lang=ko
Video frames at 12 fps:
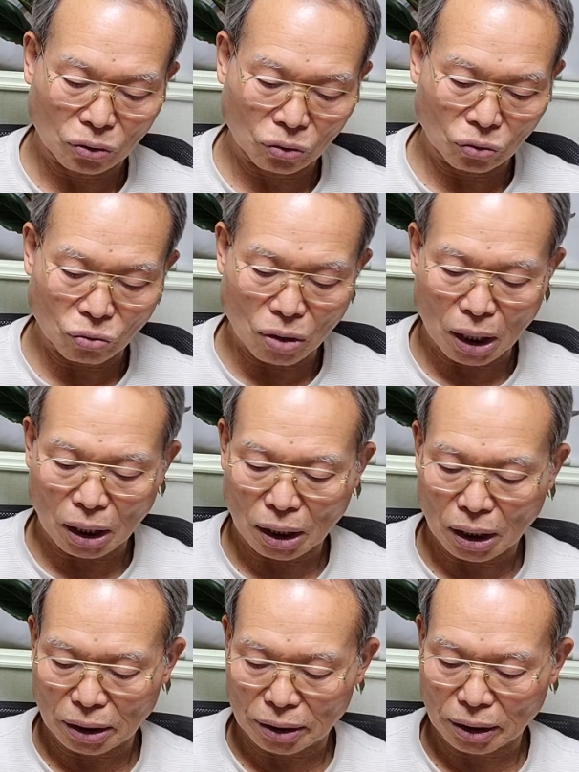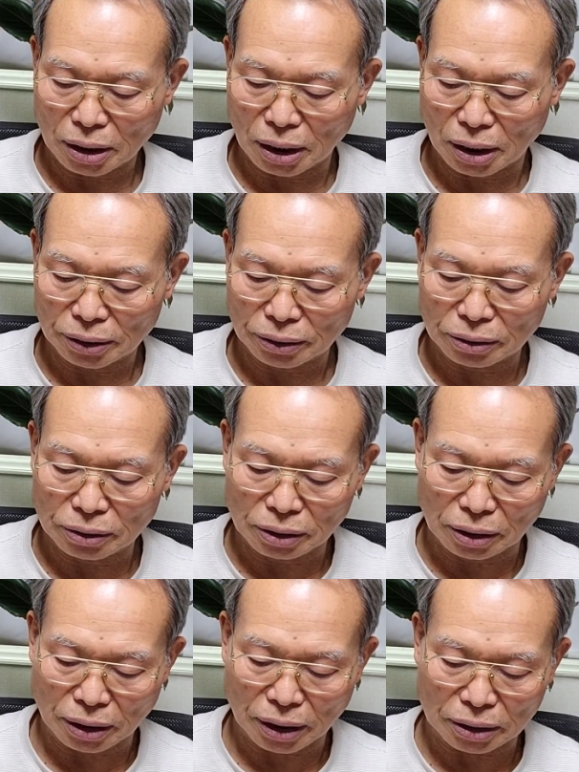누가 아는가
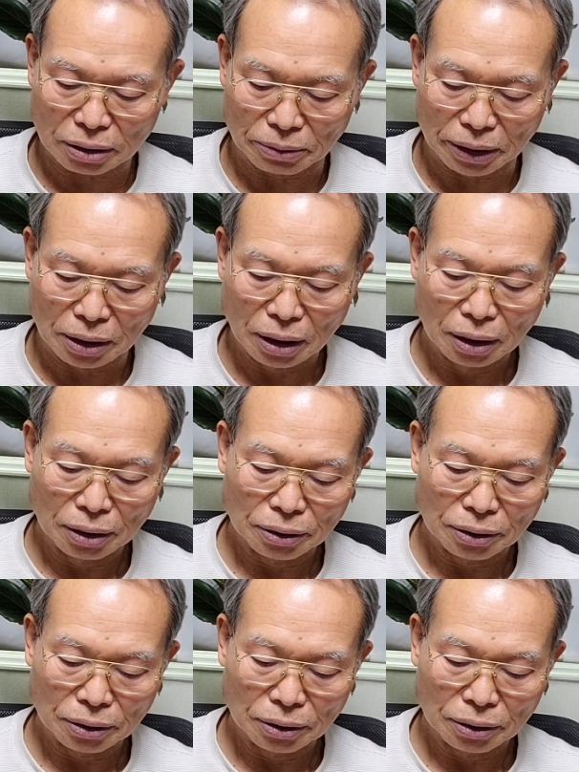늦은 것 같지만